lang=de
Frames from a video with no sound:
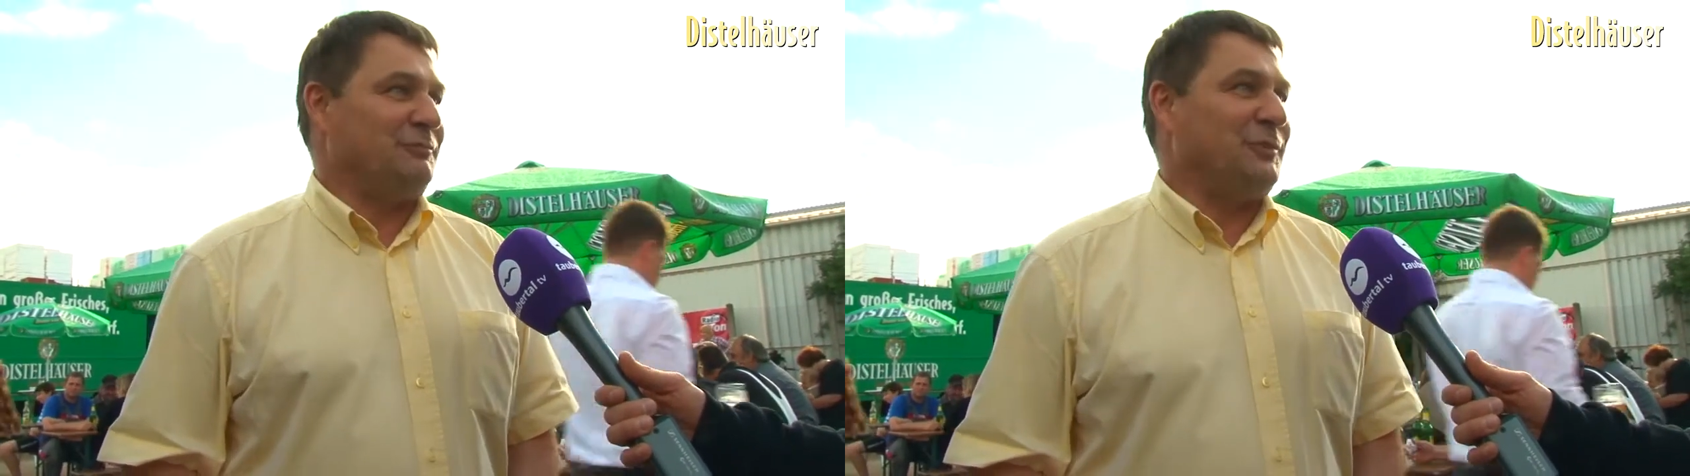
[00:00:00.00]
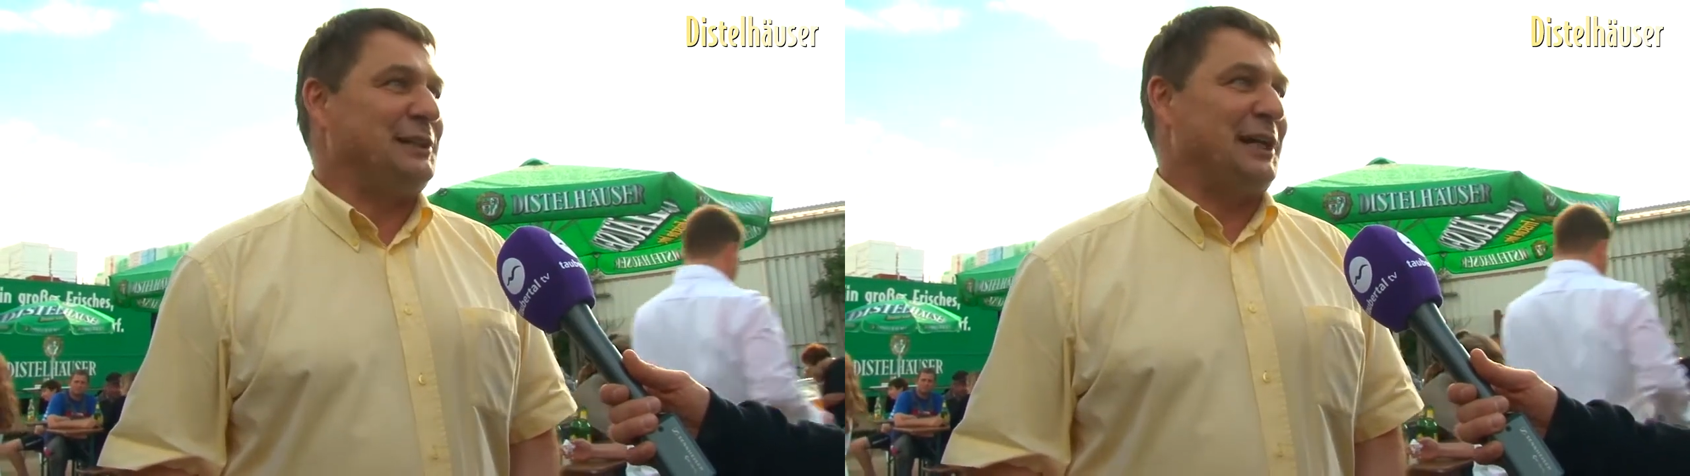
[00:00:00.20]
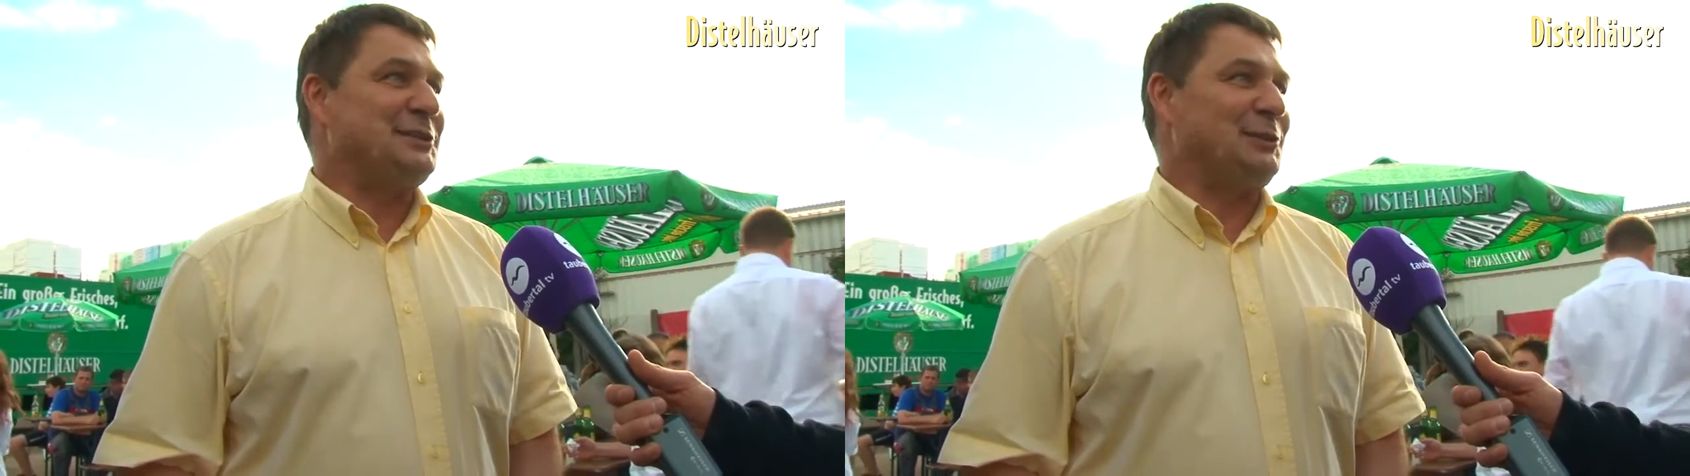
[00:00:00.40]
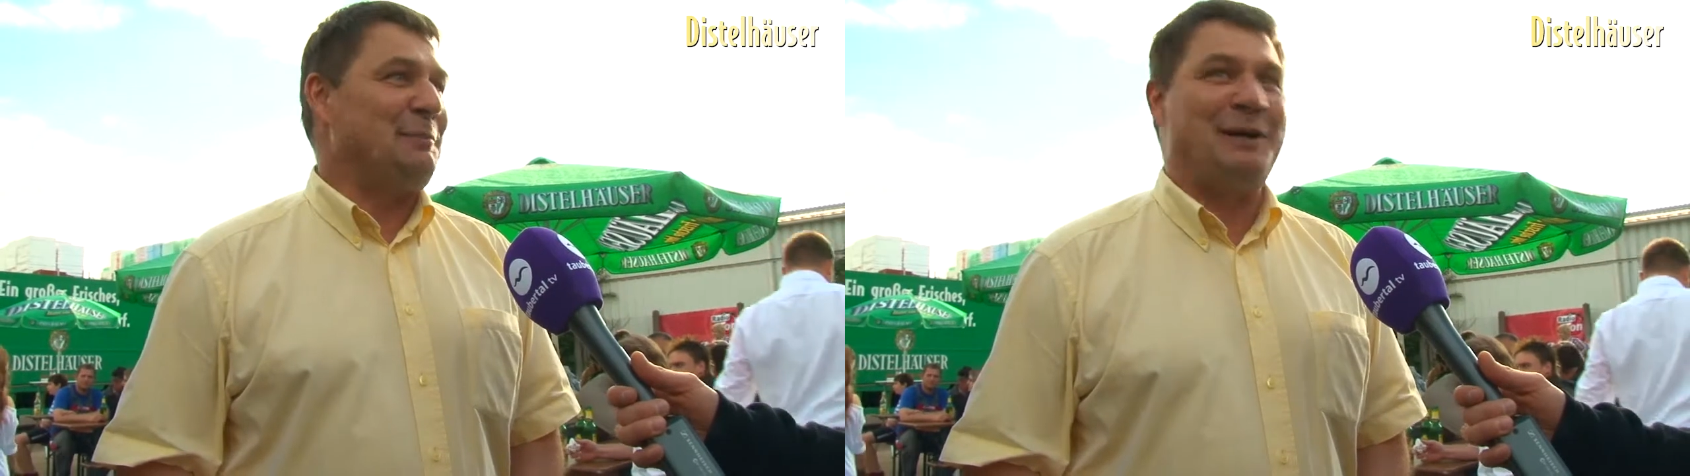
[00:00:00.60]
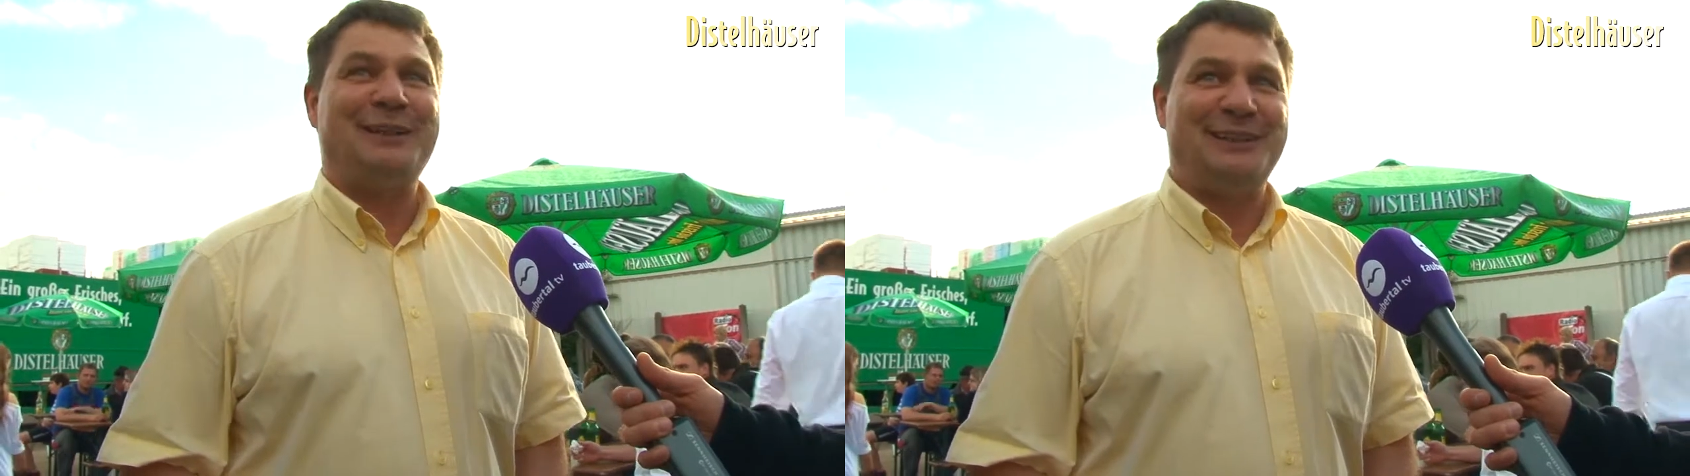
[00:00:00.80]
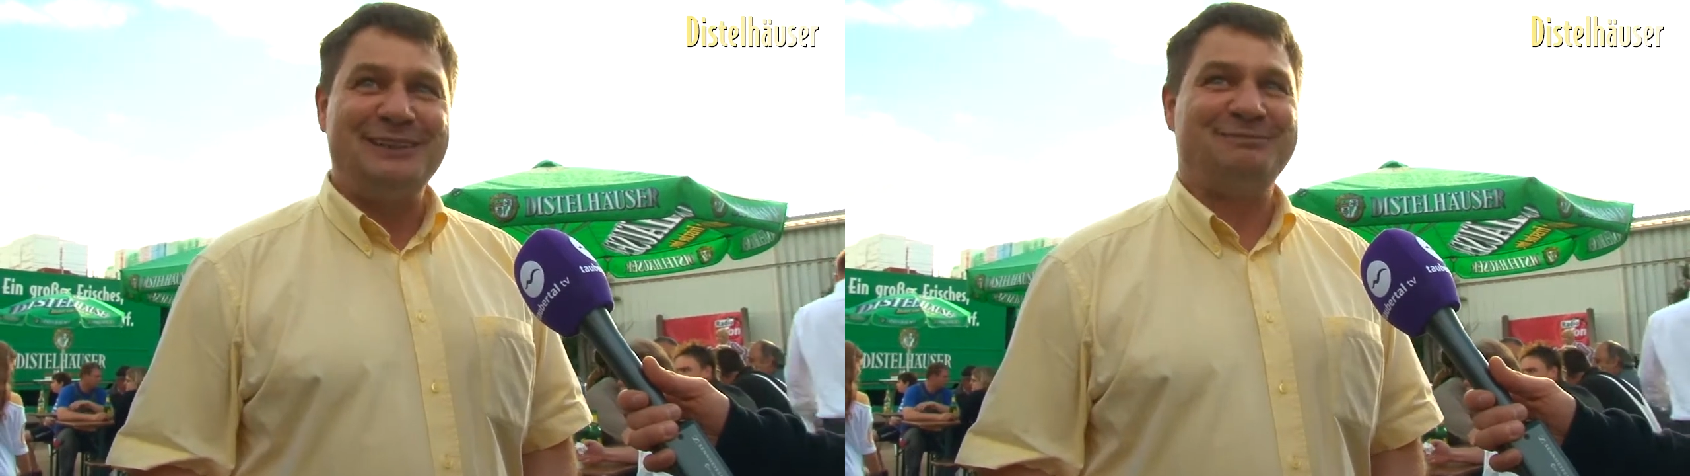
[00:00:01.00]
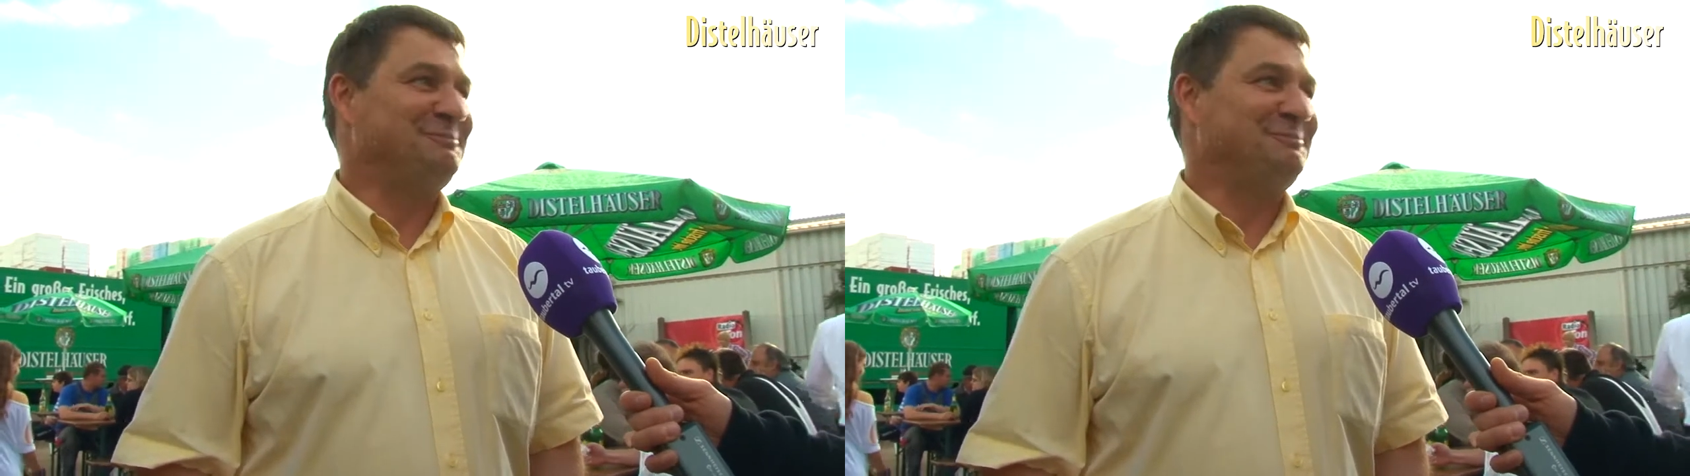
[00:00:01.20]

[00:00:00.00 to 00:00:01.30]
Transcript: wirklich ganz tolle Party.